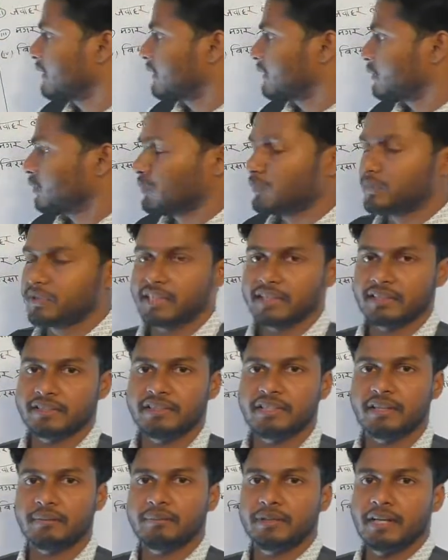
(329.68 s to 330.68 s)
तो
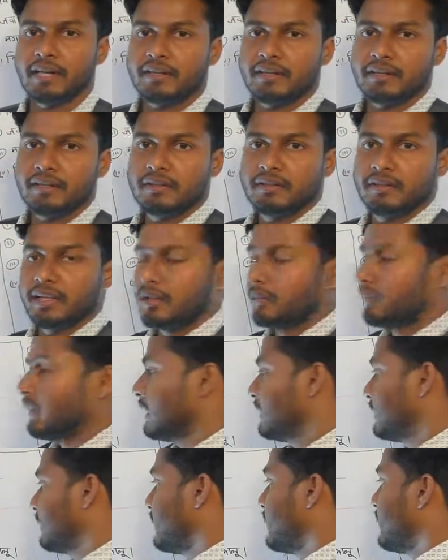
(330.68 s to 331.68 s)
चाँची अभ्यारण्य
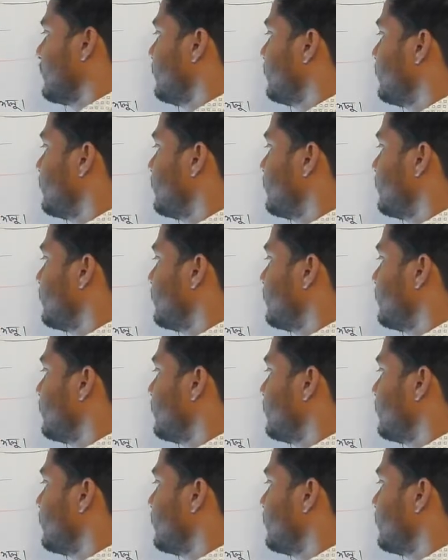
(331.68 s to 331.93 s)
धनबाद का